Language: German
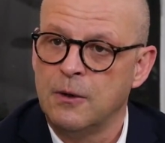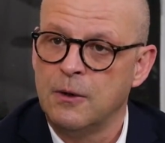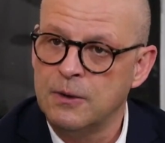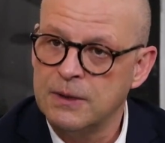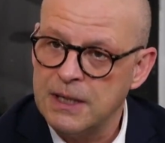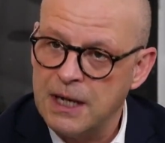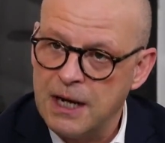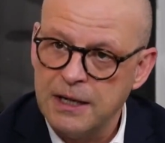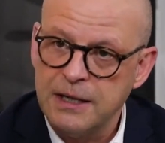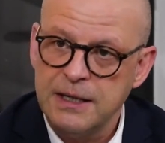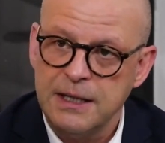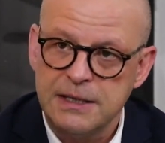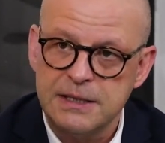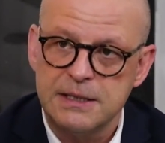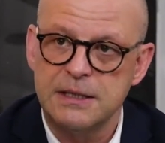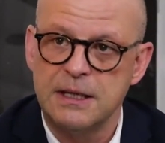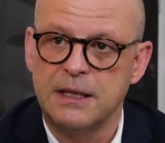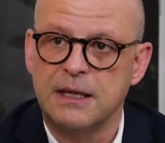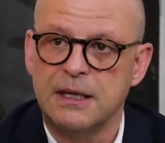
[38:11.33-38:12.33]
Und gerade jetzt
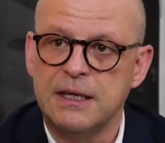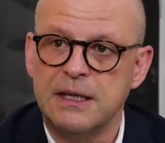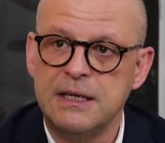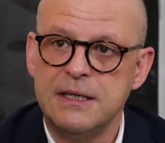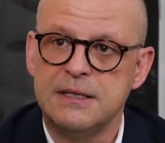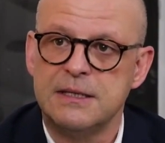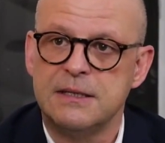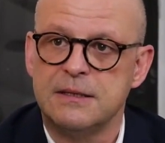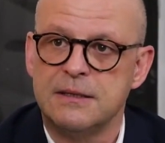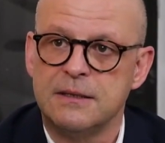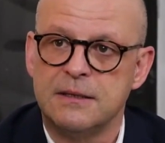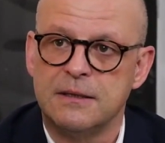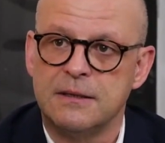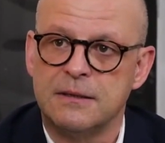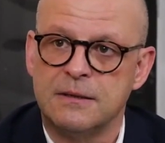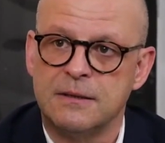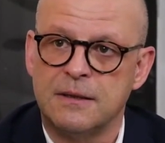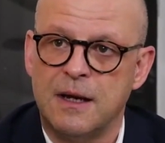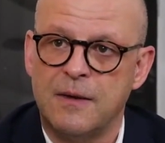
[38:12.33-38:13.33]
in der
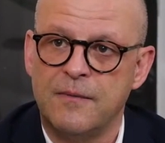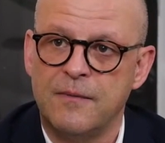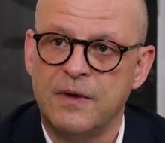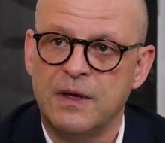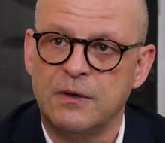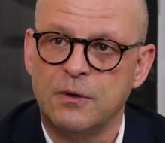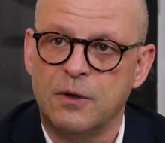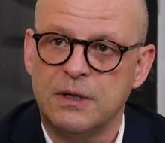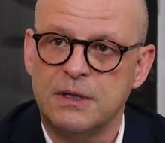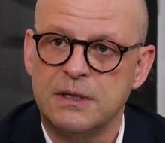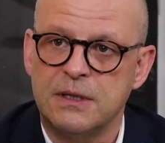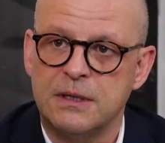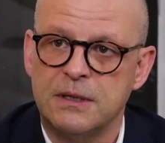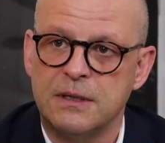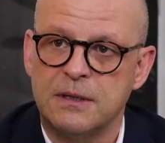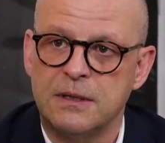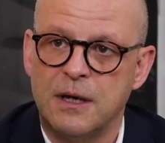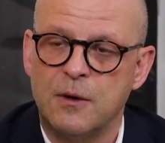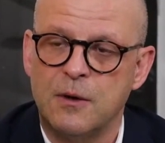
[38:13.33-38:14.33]
Krise äh, haben wir dort äh,
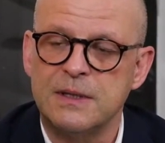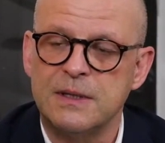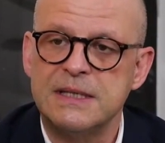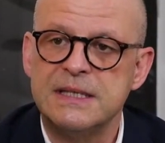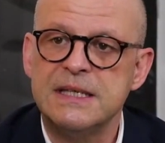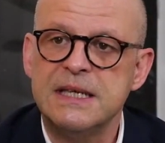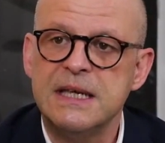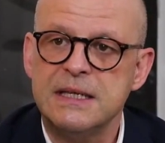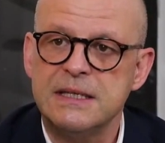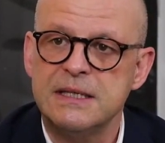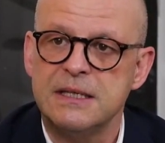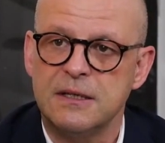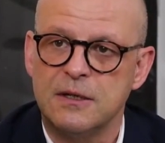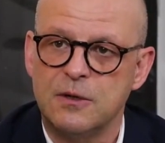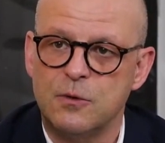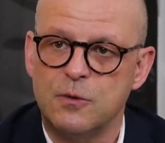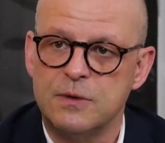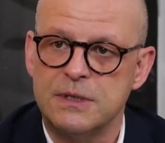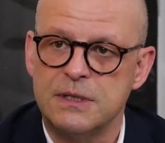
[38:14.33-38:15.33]
auch ein sehr, sehr
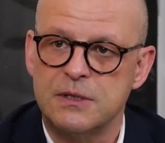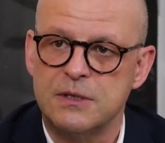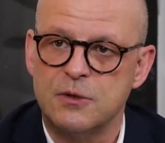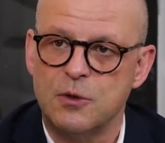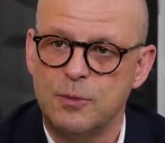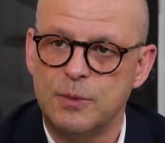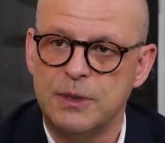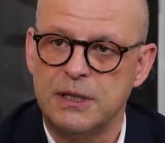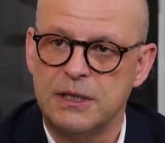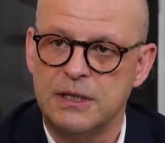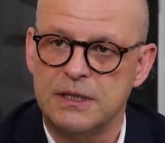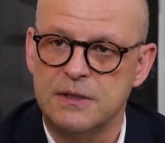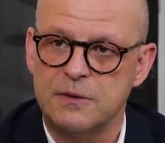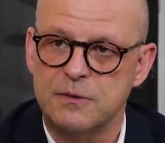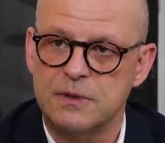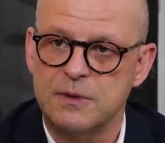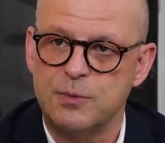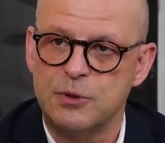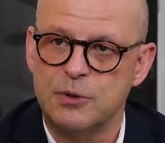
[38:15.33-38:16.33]
großes
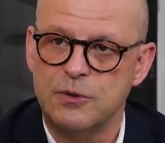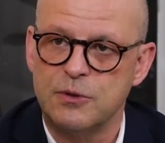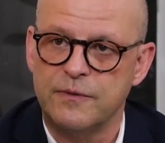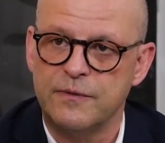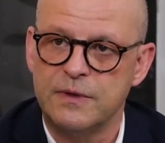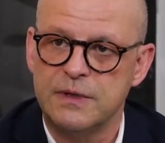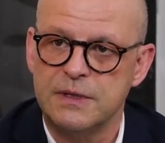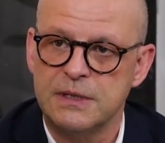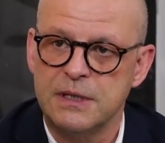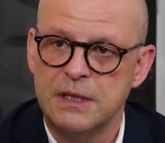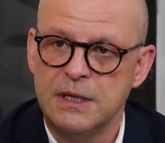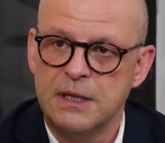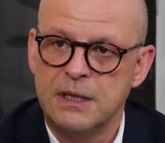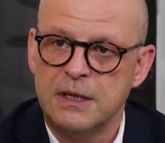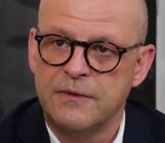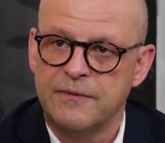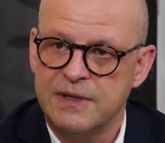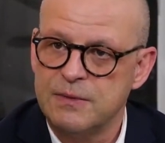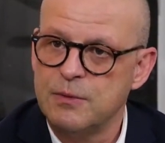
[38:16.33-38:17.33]
Kommunikationsbedürfnis,
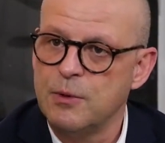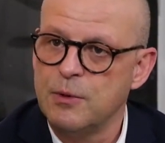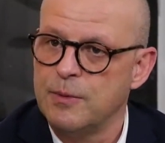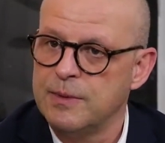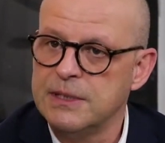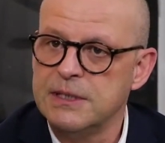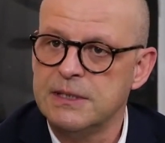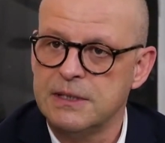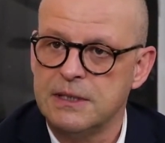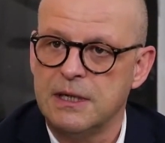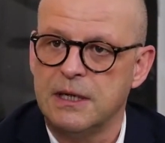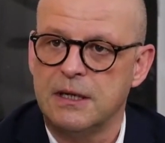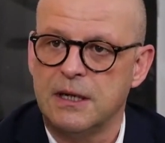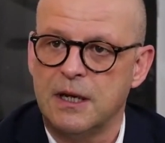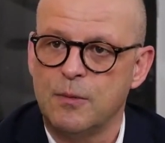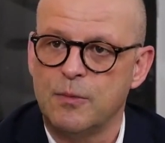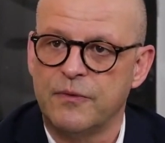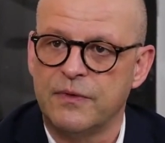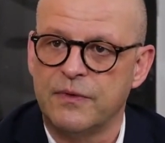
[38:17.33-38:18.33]
was wir über diesen
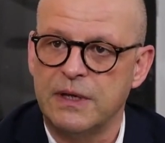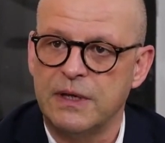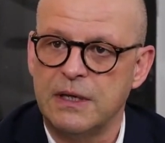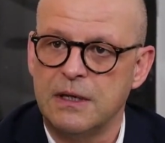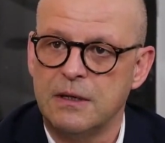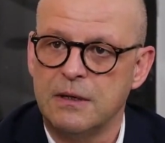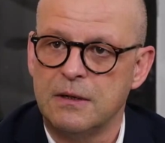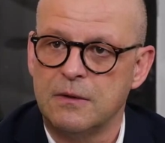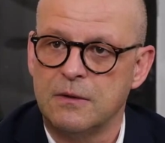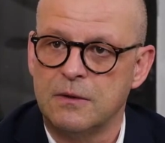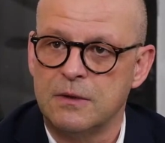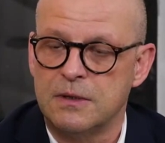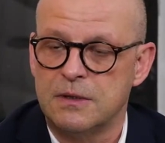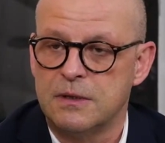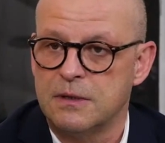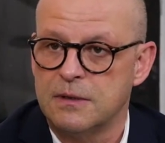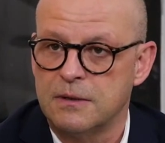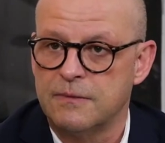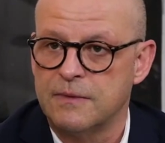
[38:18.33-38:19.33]
Kanal befrieden.
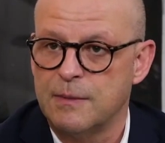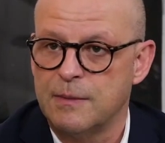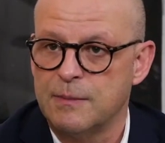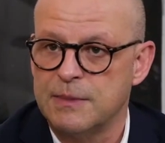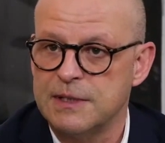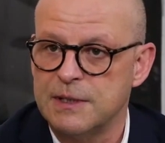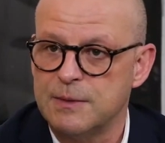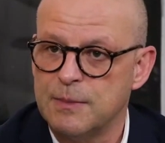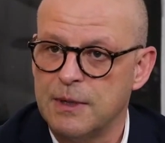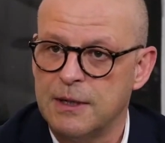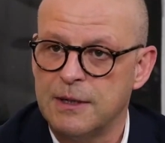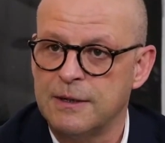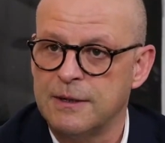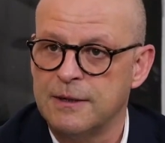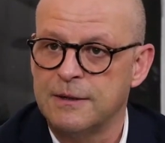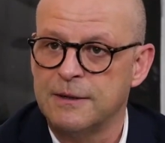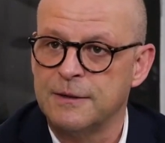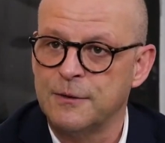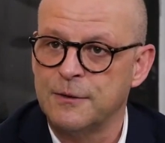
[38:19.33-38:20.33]
Und äh, wenn man sich
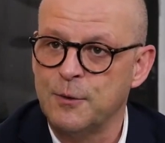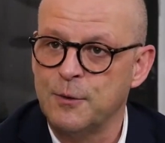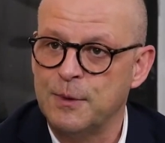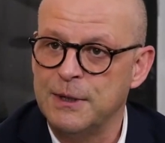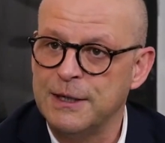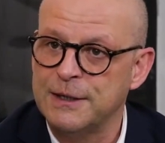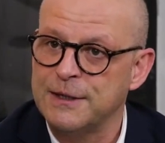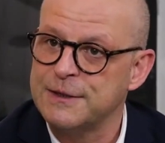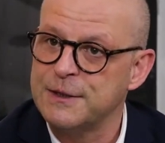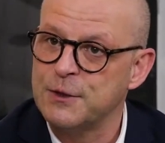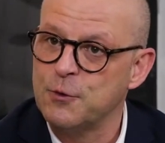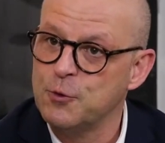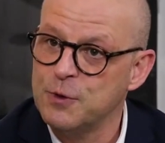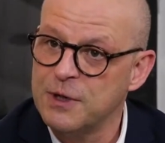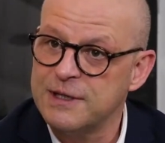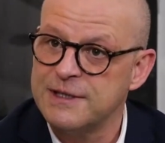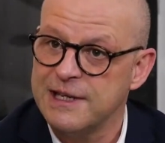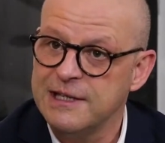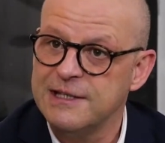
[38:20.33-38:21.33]
mal äh, überlegt, das sind
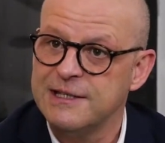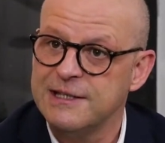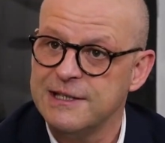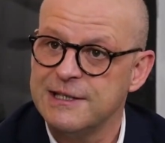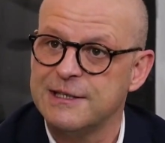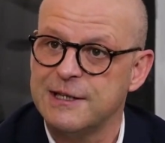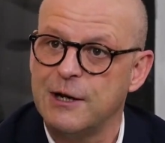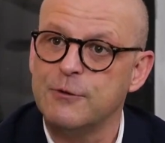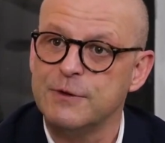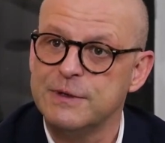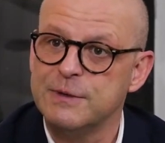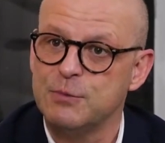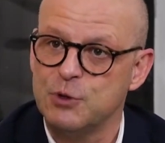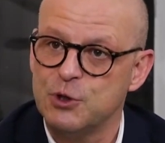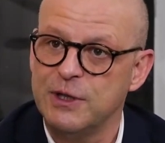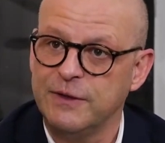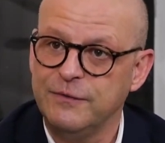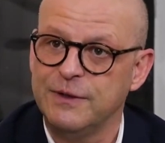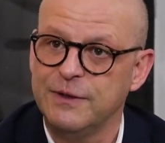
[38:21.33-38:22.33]
160.000
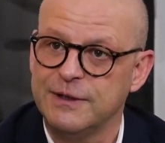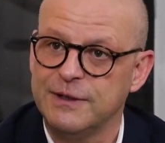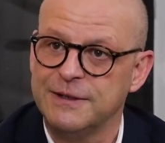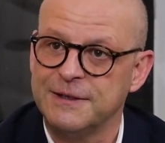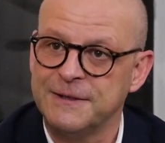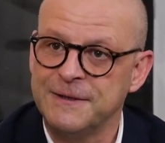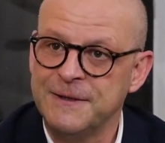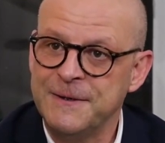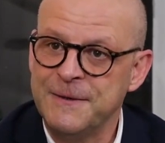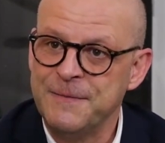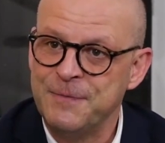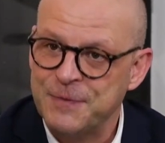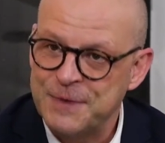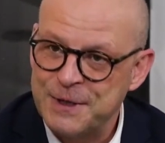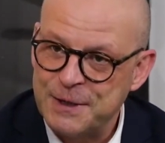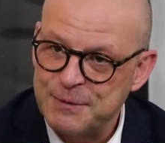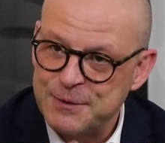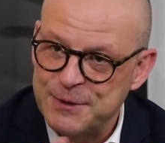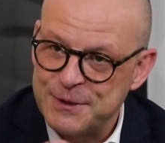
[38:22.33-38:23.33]
Beschäftigte mhm.
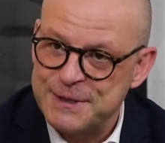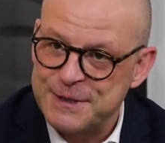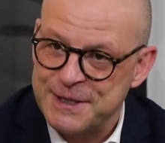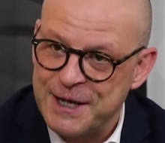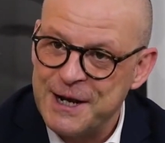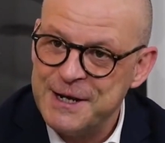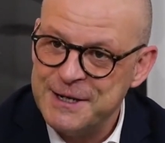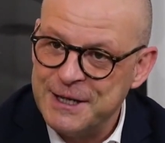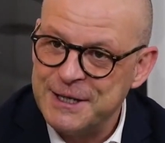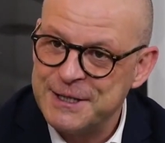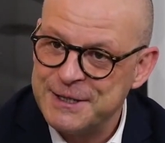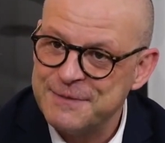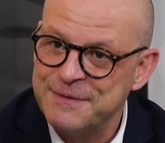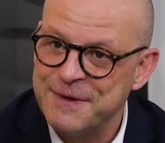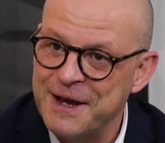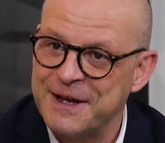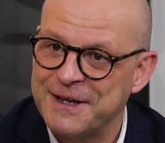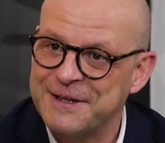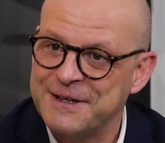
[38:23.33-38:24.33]
mit dem sozialen
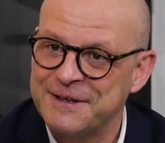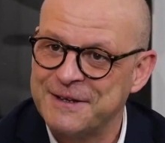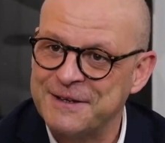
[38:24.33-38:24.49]
Netzwerk, mhm.